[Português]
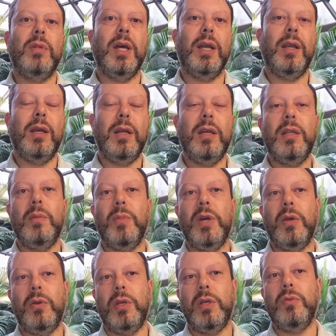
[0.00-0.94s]
na grande
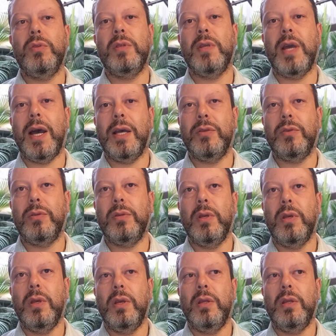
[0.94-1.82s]
maioria dos casos.